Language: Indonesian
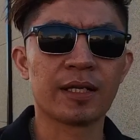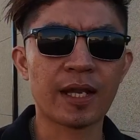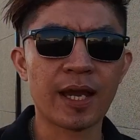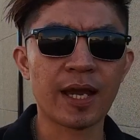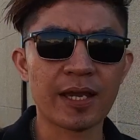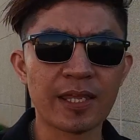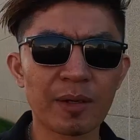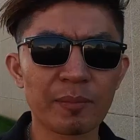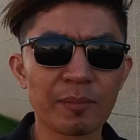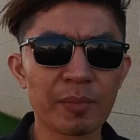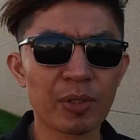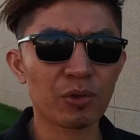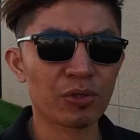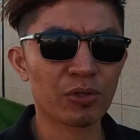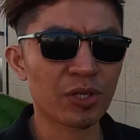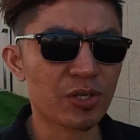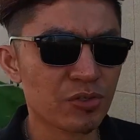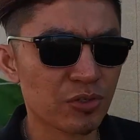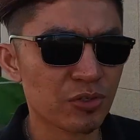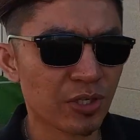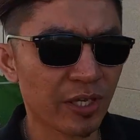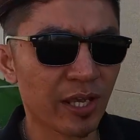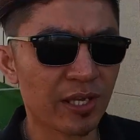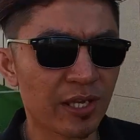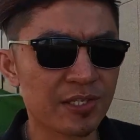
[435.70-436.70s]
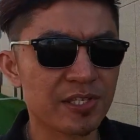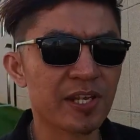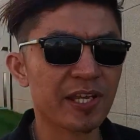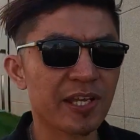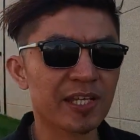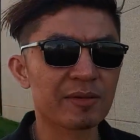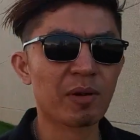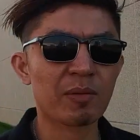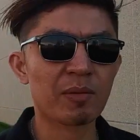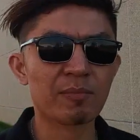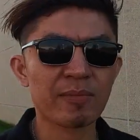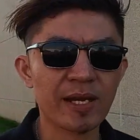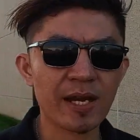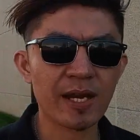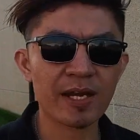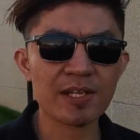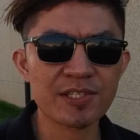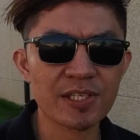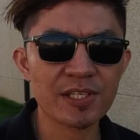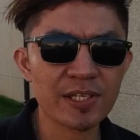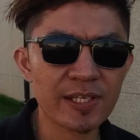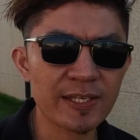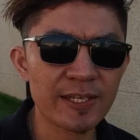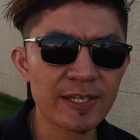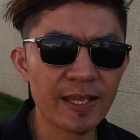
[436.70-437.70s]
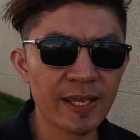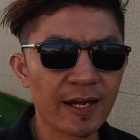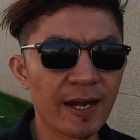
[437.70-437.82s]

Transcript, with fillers: nah yang berikutnya juga yang sedikit berbeda di sini